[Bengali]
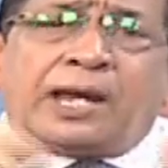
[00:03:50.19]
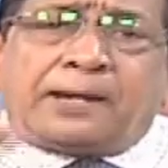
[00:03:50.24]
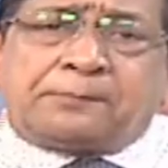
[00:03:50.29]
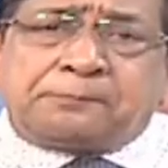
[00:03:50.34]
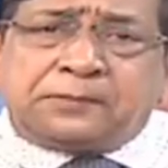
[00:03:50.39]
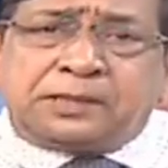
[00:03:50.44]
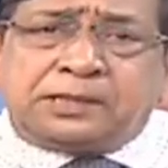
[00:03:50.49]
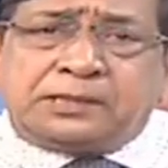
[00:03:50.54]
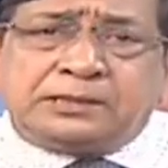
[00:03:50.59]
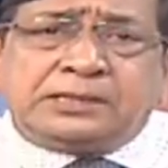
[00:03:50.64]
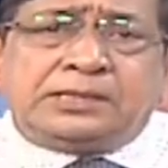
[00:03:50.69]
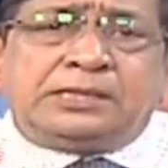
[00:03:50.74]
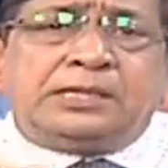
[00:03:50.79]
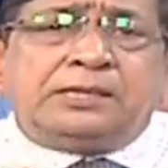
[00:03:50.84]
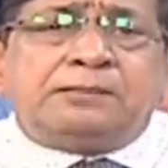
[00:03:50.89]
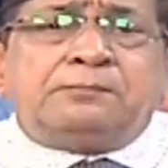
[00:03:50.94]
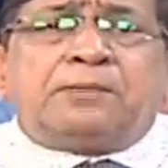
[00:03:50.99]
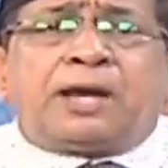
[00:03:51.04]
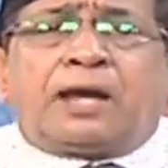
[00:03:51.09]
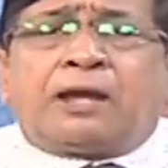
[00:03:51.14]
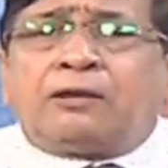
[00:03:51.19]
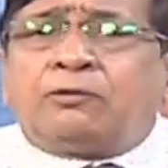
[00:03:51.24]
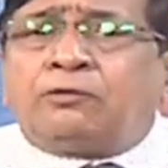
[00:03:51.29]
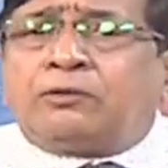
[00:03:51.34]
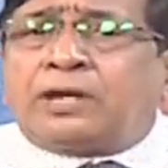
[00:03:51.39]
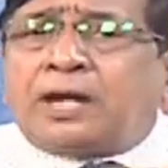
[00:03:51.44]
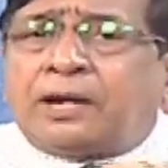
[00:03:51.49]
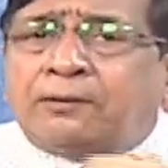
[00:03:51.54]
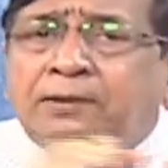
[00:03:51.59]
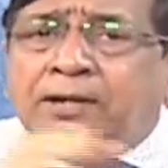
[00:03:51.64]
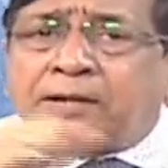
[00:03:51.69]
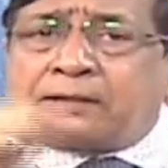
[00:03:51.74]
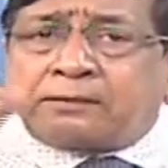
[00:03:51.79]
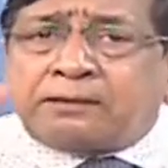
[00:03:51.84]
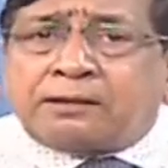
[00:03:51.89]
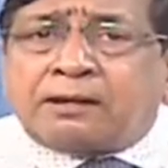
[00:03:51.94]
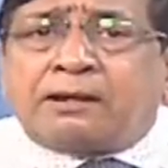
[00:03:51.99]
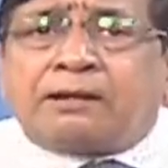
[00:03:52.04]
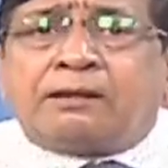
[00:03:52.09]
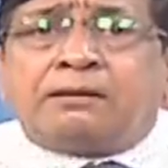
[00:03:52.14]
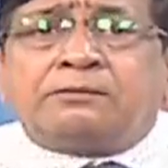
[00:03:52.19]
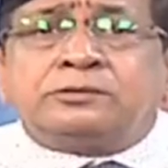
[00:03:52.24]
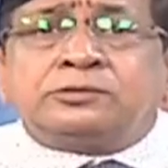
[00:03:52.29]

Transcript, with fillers: আপনি ডিম ভালো খাবার খান